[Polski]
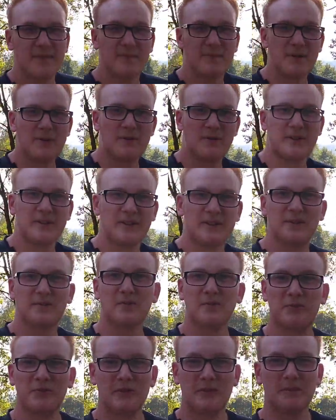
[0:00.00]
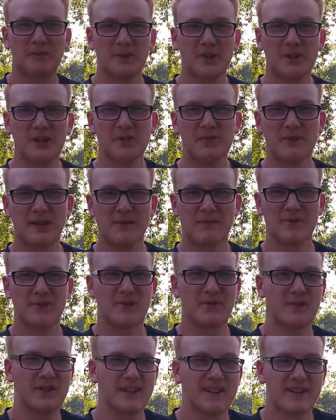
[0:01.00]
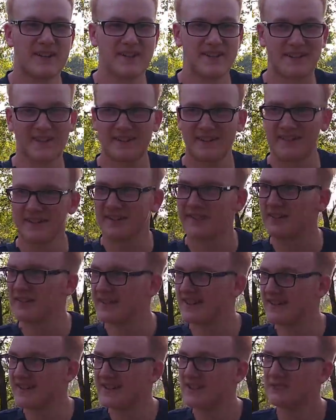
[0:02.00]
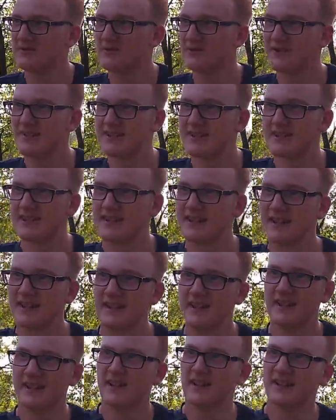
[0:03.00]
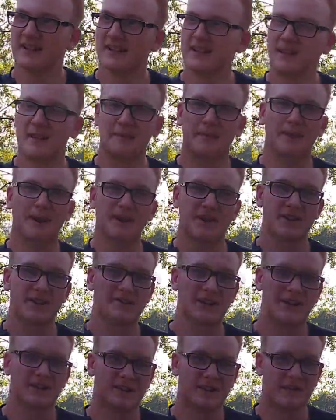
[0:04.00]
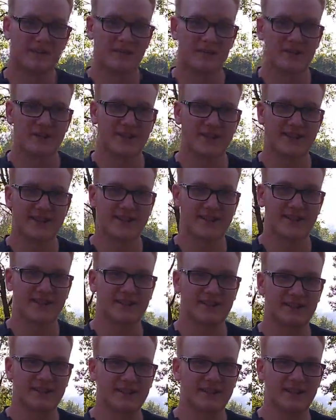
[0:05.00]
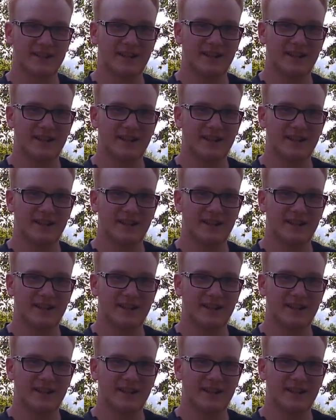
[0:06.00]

były głównym posiłkiem żołnierzy rezydujących na paśmie Wieżyska.